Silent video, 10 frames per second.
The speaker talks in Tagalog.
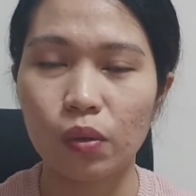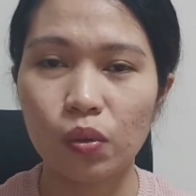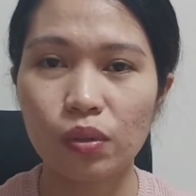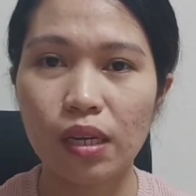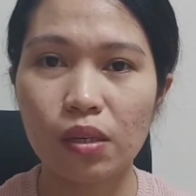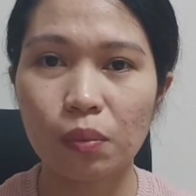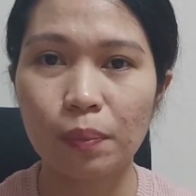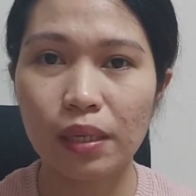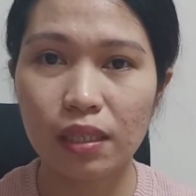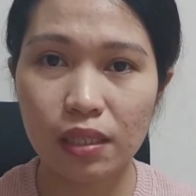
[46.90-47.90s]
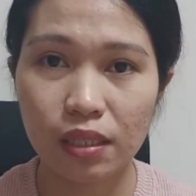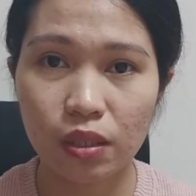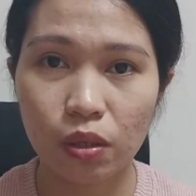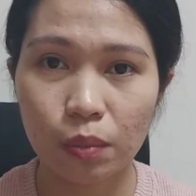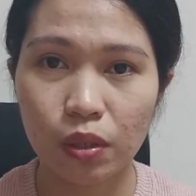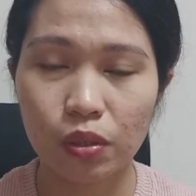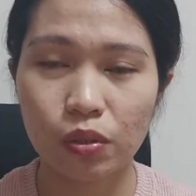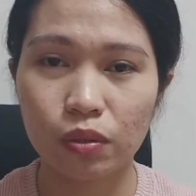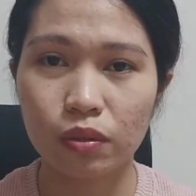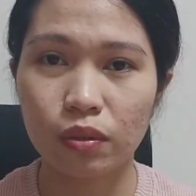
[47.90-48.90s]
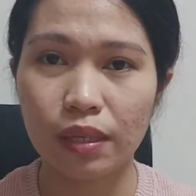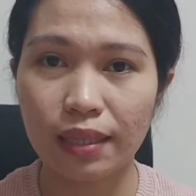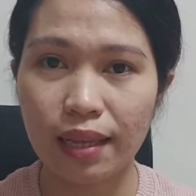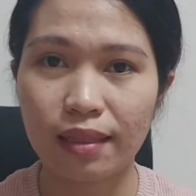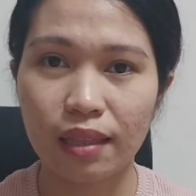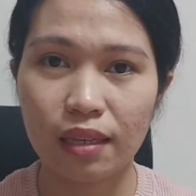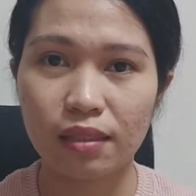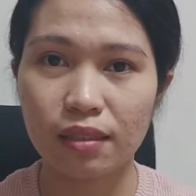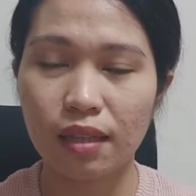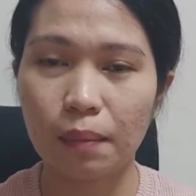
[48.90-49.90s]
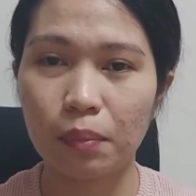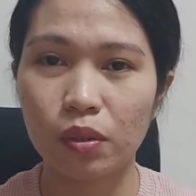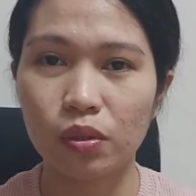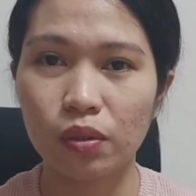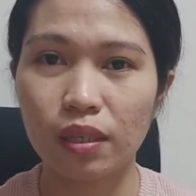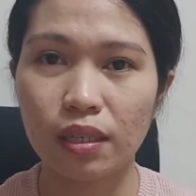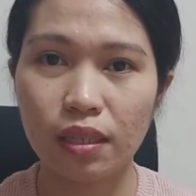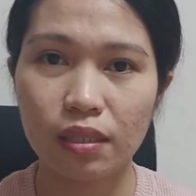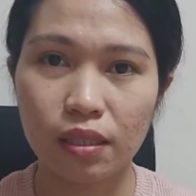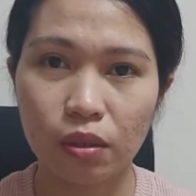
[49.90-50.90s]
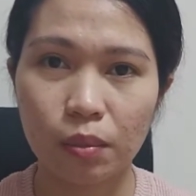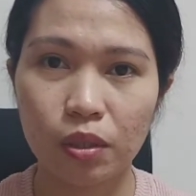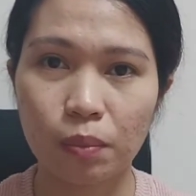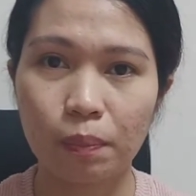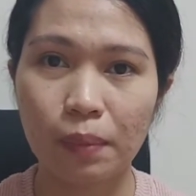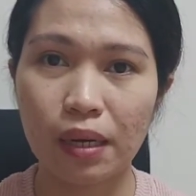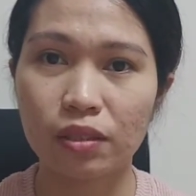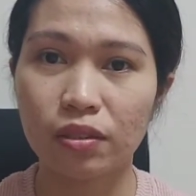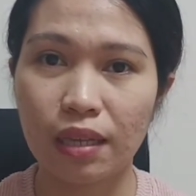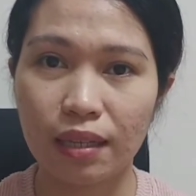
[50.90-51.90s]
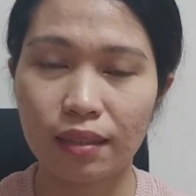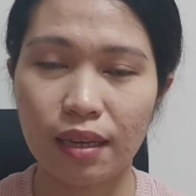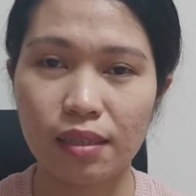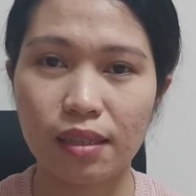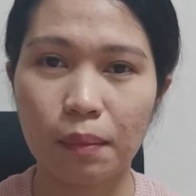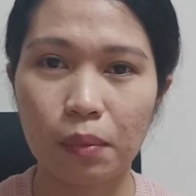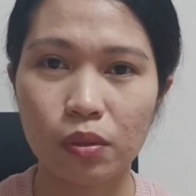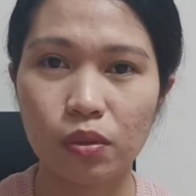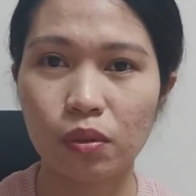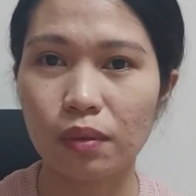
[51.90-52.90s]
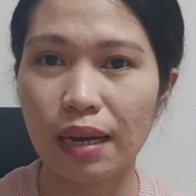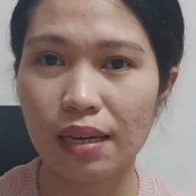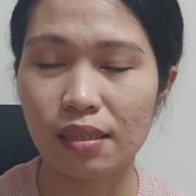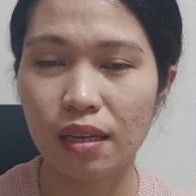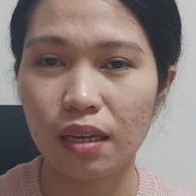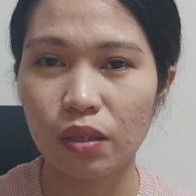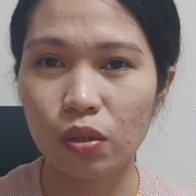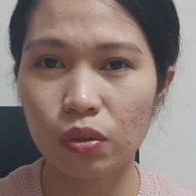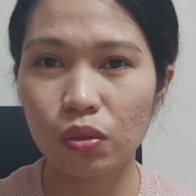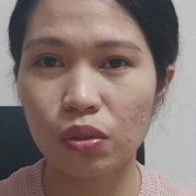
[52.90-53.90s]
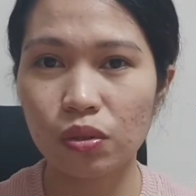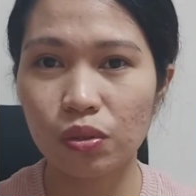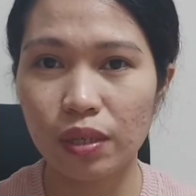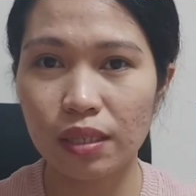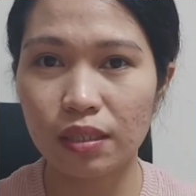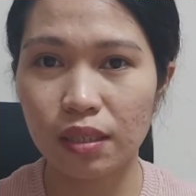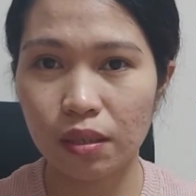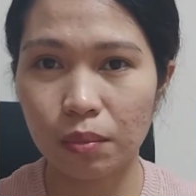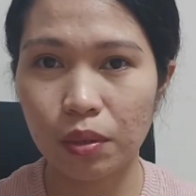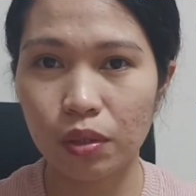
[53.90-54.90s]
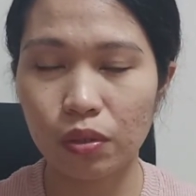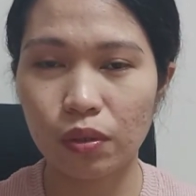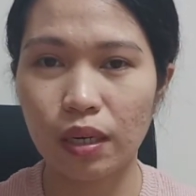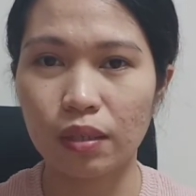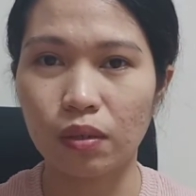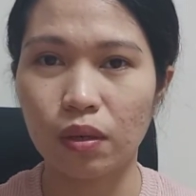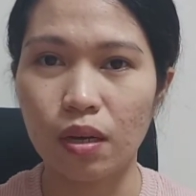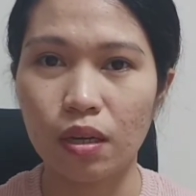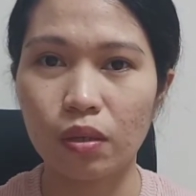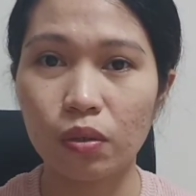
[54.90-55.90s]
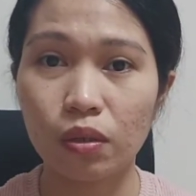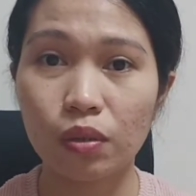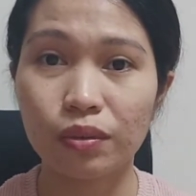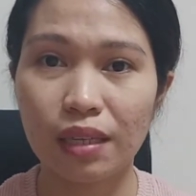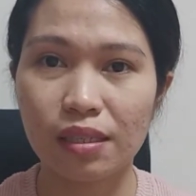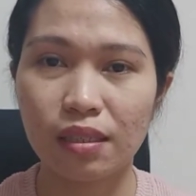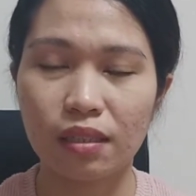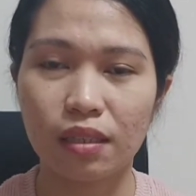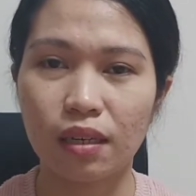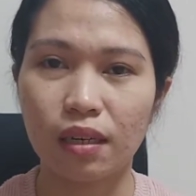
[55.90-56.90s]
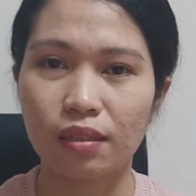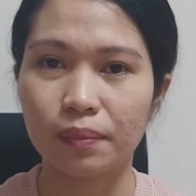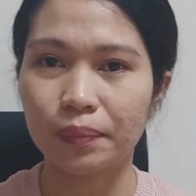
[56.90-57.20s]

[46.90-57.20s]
Una, yung Pilgi Shihom or yung written test. Tapos, yung Gining Shihom or yung functional test. Tapos, yung last, yung Dorojuing Shihom or yung ano, yung road test na siya guys.